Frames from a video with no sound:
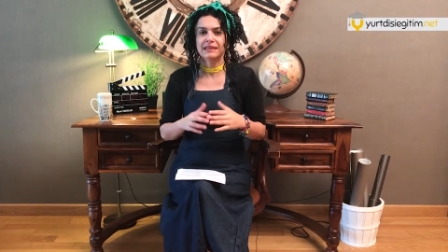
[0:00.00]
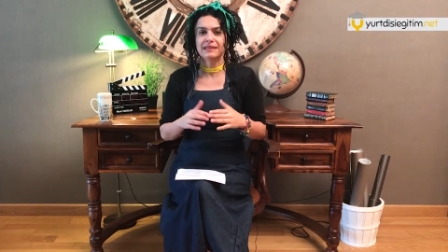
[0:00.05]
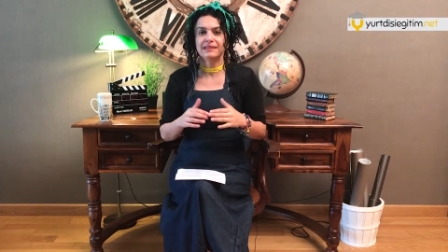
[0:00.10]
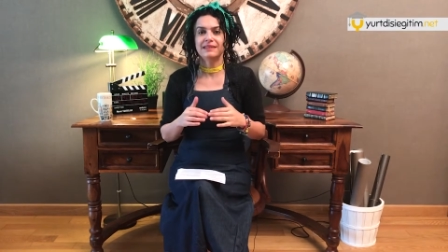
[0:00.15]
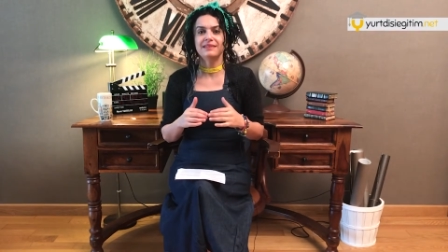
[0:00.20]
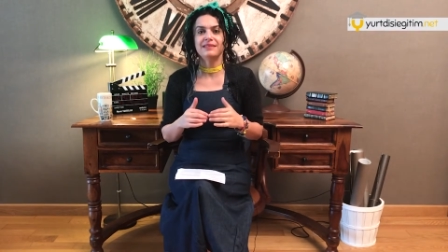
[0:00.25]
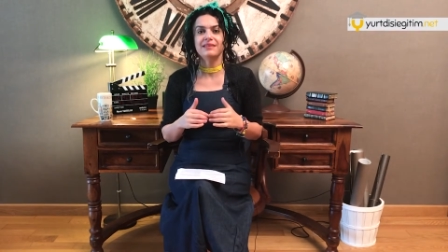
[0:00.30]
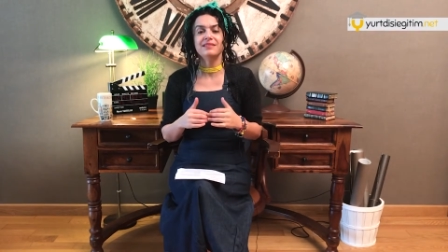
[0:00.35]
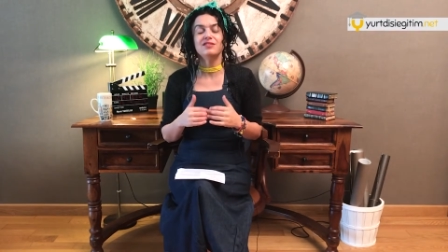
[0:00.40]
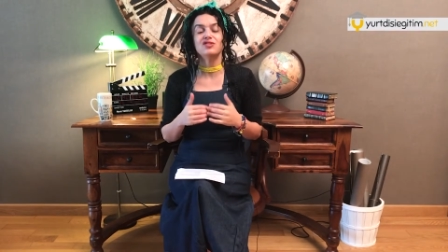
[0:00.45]

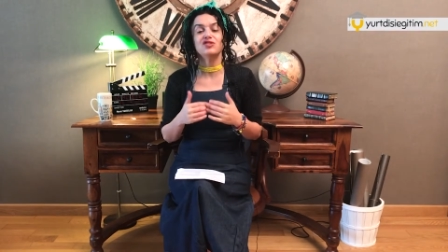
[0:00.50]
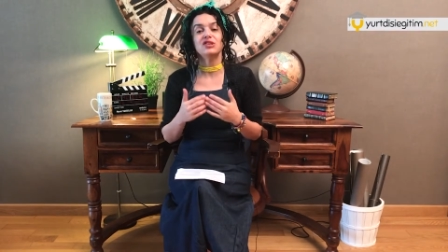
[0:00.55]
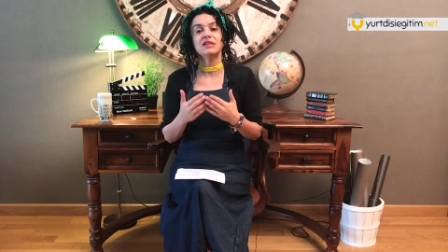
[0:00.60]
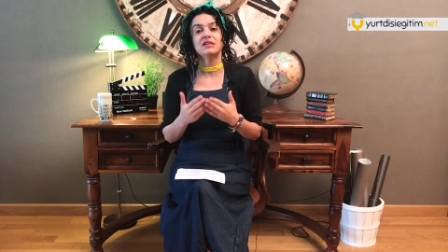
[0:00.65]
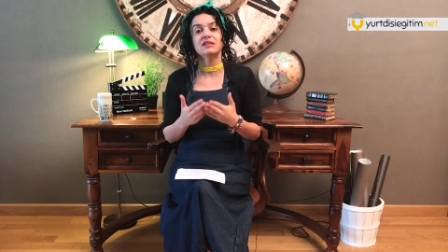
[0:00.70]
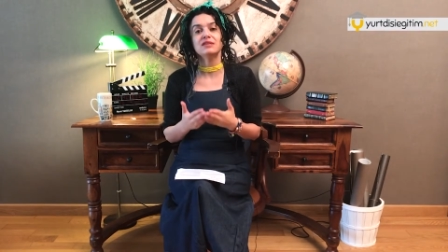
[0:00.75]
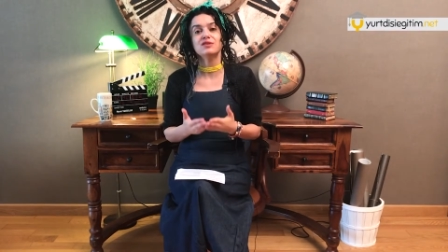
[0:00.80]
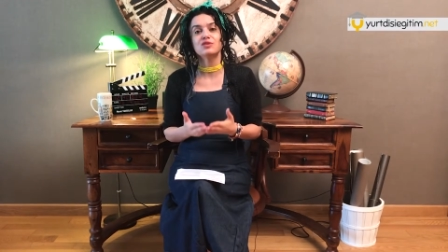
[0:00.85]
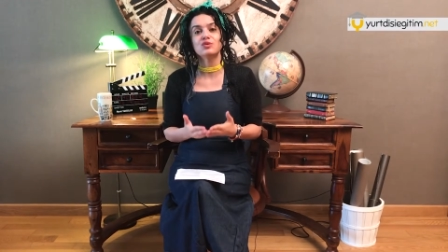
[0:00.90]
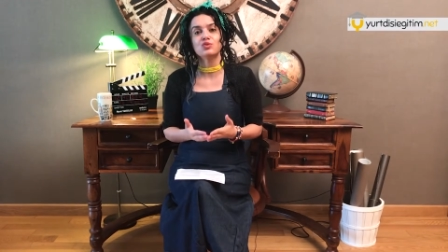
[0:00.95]

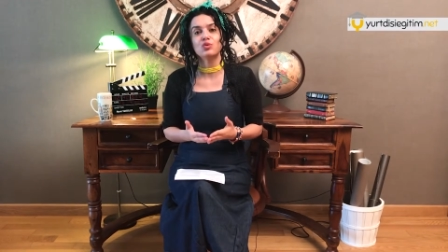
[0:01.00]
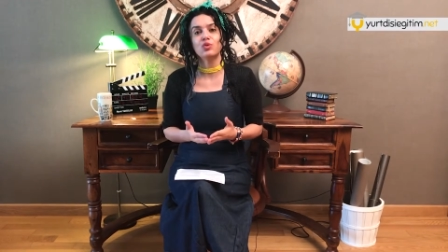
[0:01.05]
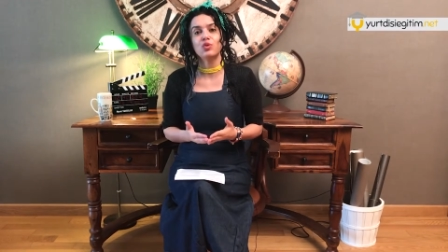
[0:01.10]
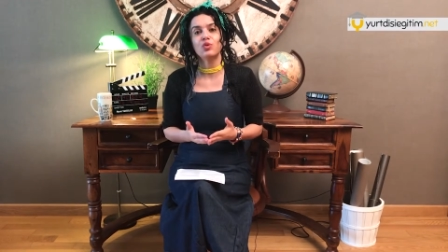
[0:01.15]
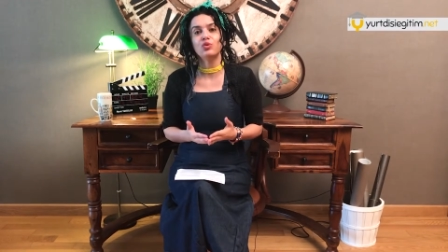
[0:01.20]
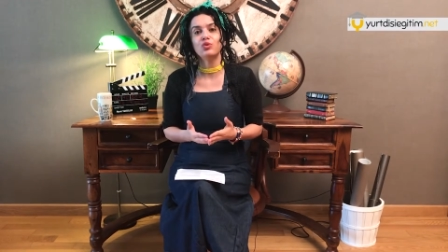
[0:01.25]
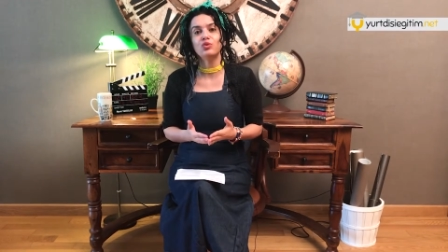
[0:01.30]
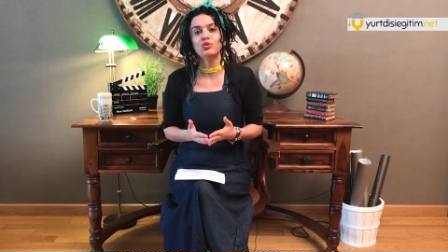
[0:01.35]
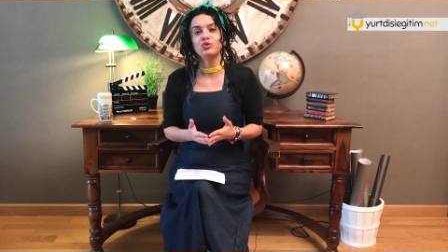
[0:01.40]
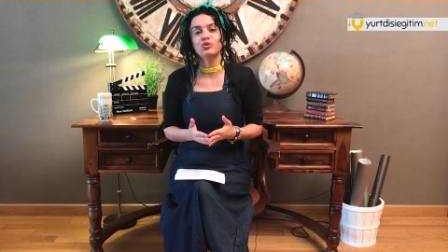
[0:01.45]
Gideceğiniz
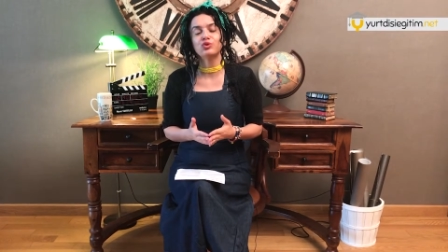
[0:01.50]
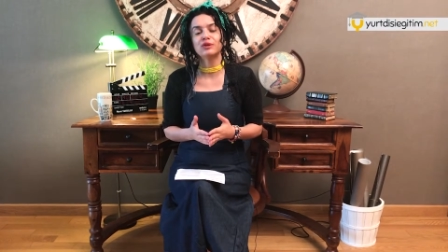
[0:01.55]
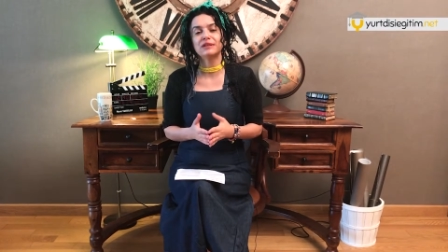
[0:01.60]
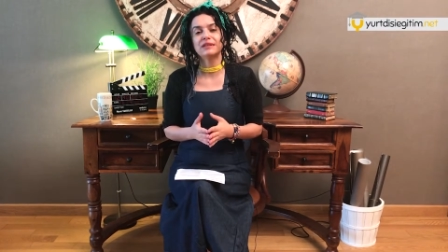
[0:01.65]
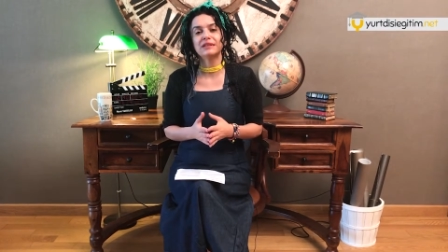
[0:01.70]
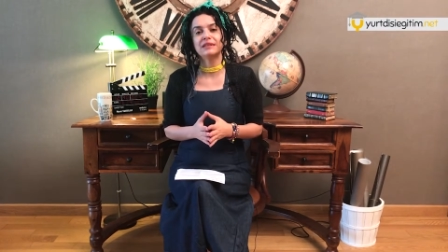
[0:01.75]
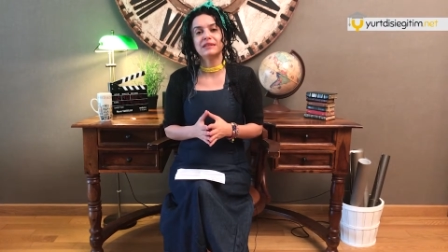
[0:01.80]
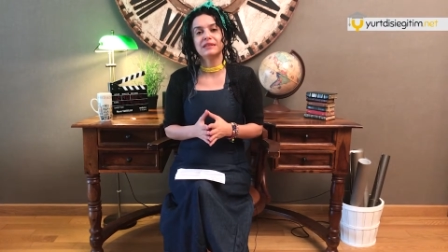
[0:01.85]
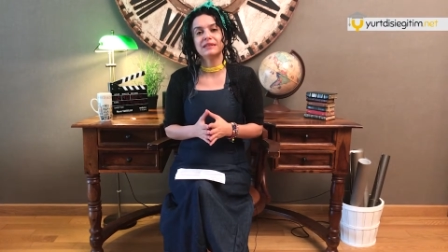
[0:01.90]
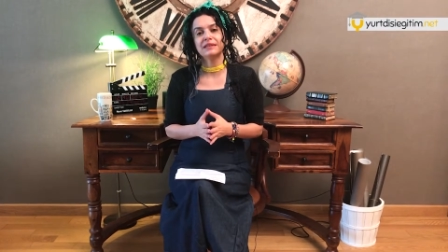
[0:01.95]

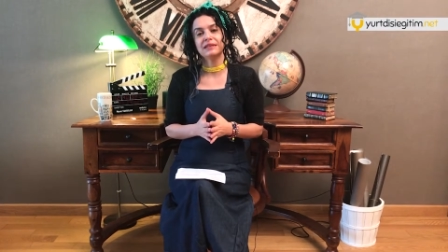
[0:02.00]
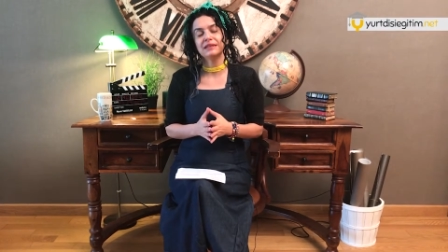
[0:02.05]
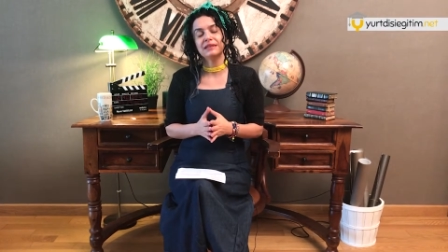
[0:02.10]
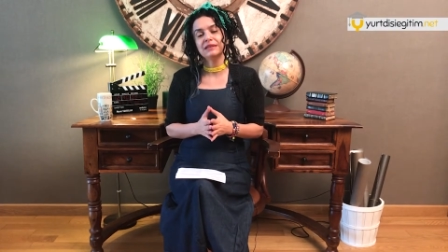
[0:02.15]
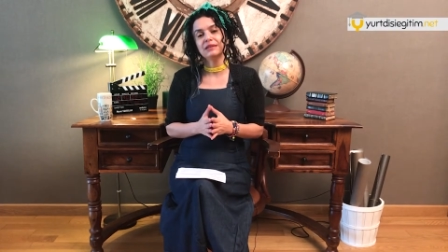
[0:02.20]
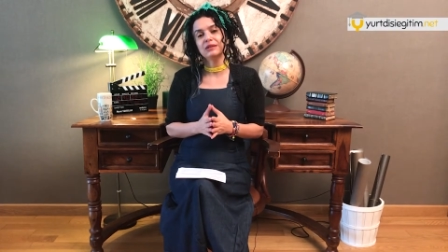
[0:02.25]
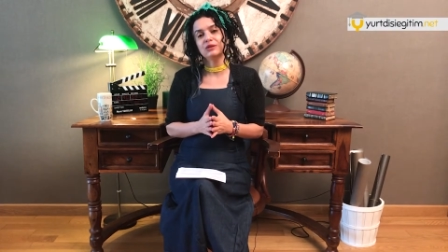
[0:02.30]
okuldaki